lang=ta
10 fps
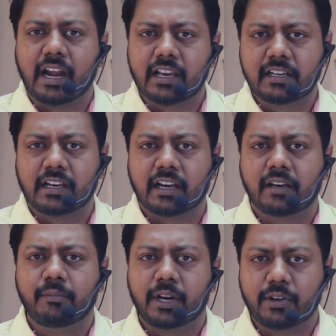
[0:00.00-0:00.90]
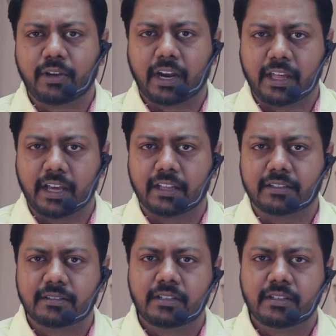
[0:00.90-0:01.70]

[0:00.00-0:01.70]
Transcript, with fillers: அழகுக்காக மட்டும் கிடையாது